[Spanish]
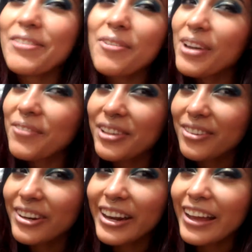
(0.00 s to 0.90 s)
mamá me
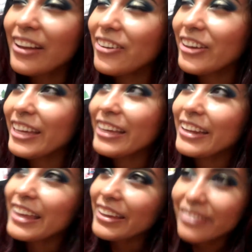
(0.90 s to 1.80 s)
hizo un regalo
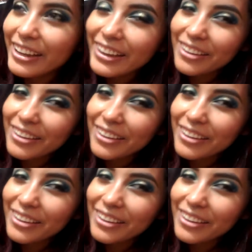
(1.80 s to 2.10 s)
increíble.